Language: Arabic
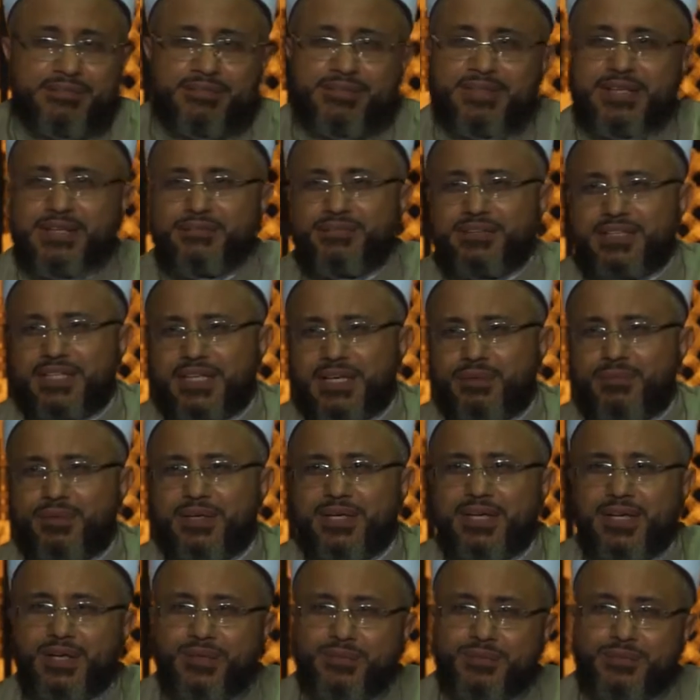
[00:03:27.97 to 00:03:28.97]
في نفسك ما
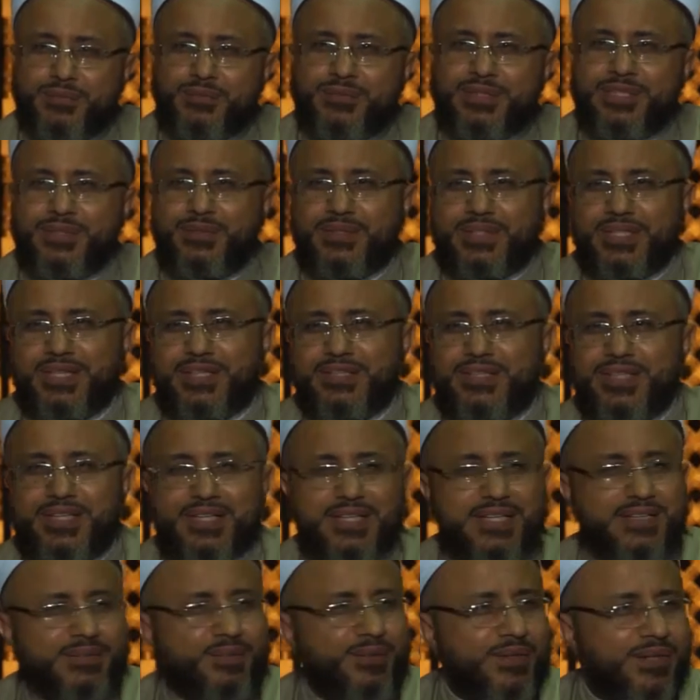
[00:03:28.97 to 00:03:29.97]
الله مبديه وتخشى
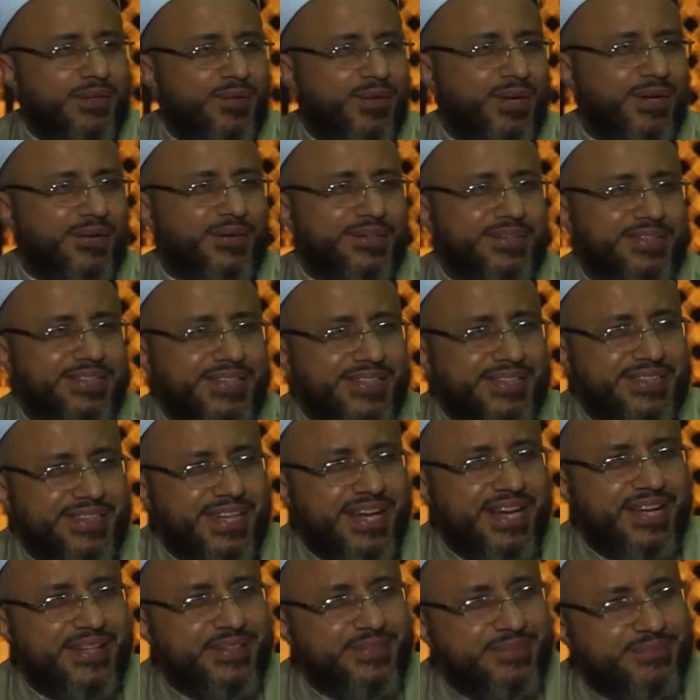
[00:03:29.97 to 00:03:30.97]
الناس والله حق أن
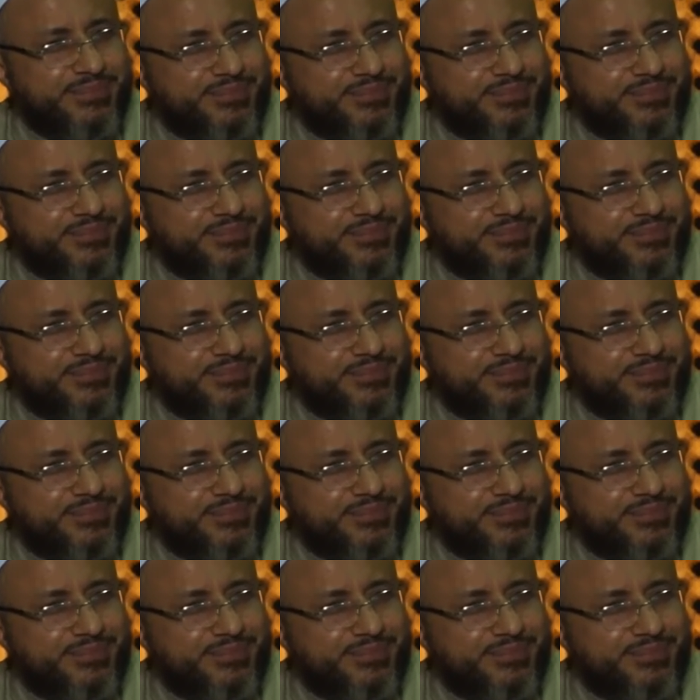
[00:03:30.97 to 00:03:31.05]
تخشاه